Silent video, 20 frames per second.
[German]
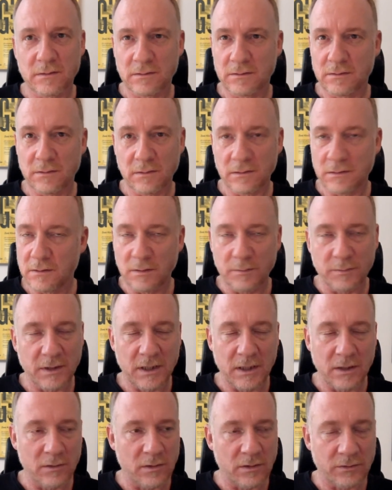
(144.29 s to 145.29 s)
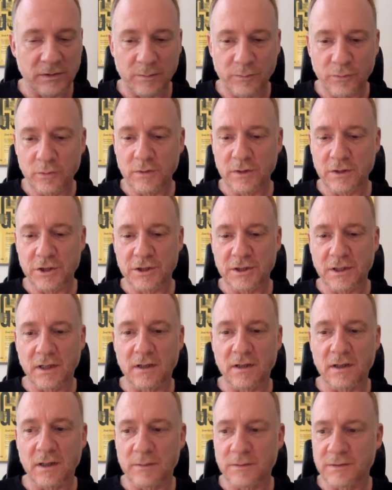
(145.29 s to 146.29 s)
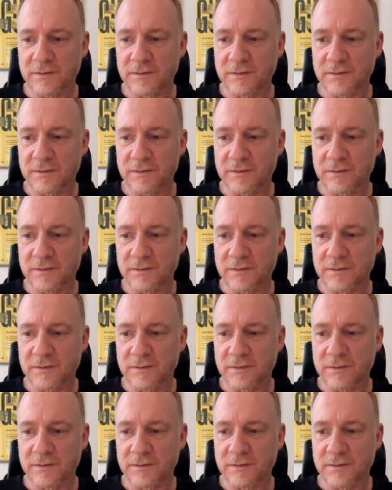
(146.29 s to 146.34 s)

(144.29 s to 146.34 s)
in einem Kino auf der Bühne gestanden habe.